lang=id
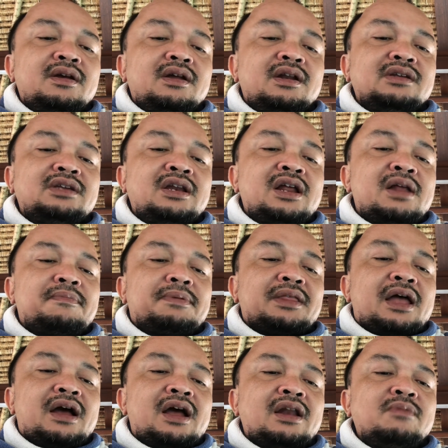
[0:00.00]
Di sinilah
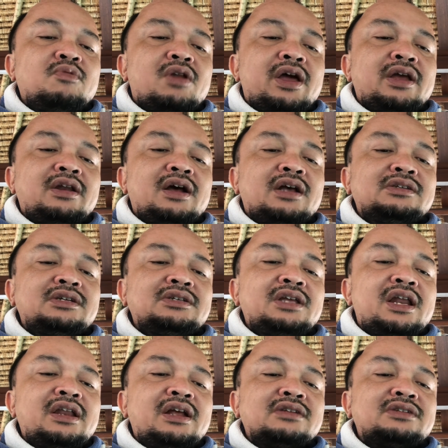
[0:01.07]
petaka dimulai dengan
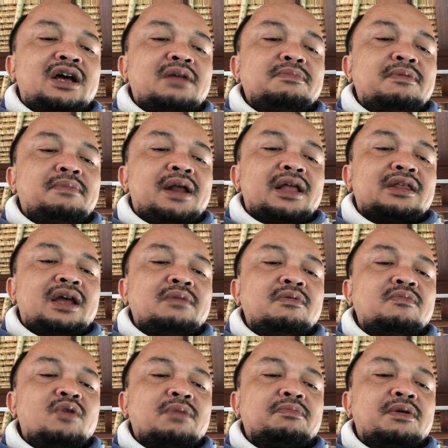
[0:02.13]
cicilan yang sangat memberatkan
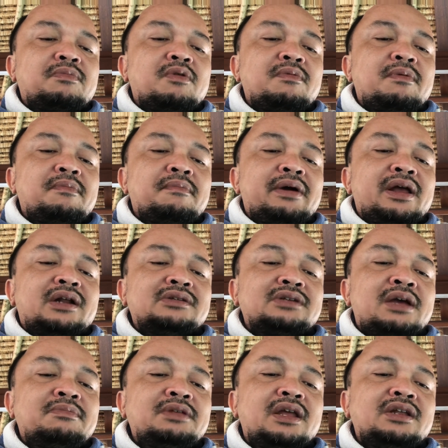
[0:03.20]
membuat performa pembayaran
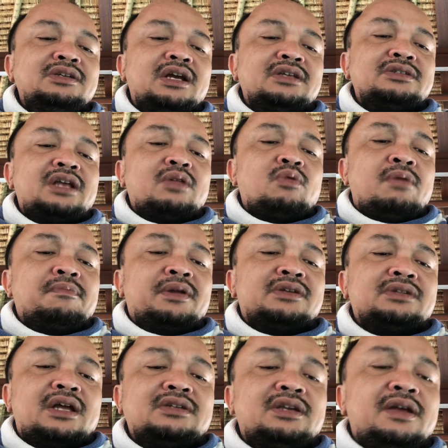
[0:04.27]
saya menjadi cacat
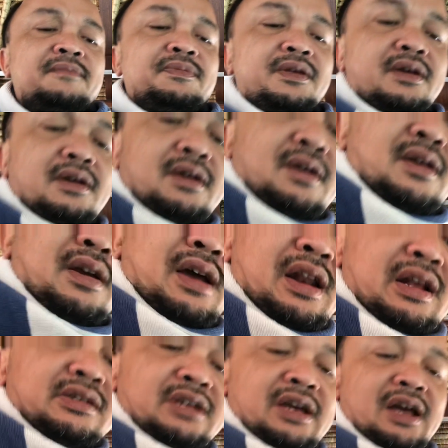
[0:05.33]
prestasi.
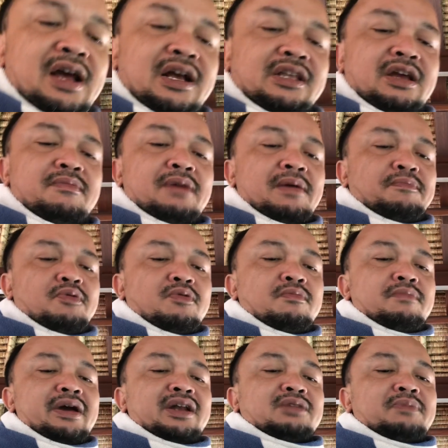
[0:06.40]
Karena saya hanya mampu
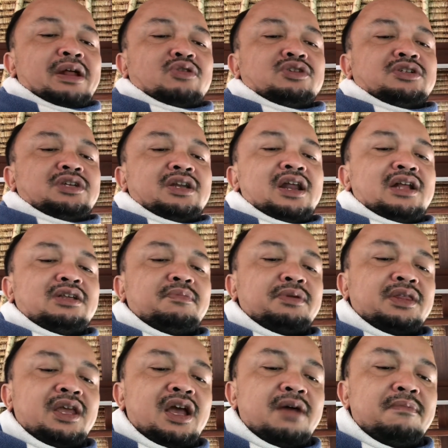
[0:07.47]
membayar separuh cicilan
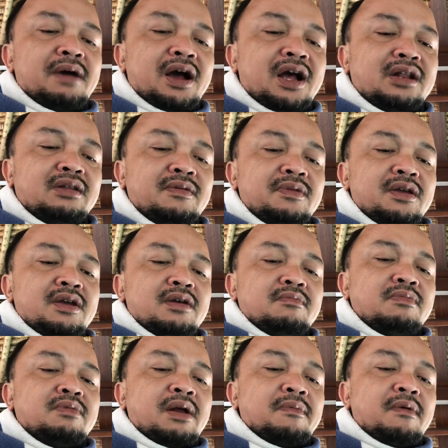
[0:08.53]
sepertiga bahkan
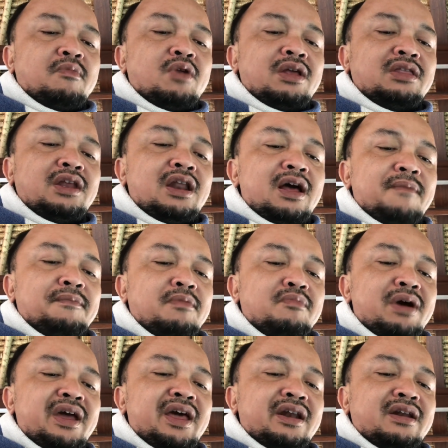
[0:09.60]
beberapa bulan tidak
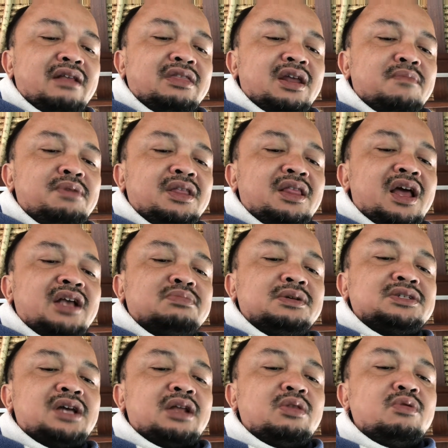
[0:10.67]
membayar dan terbitlah
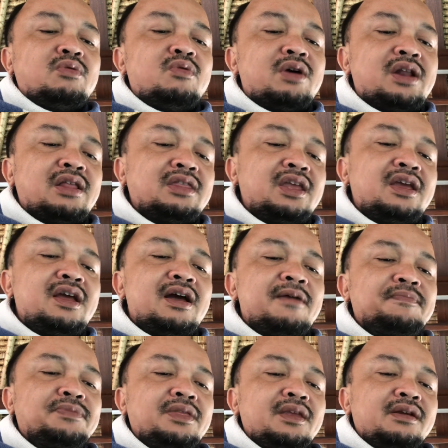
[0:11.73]
SP1, 2, dan
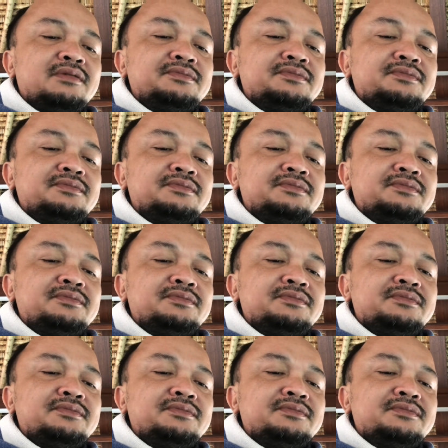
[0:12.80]
3.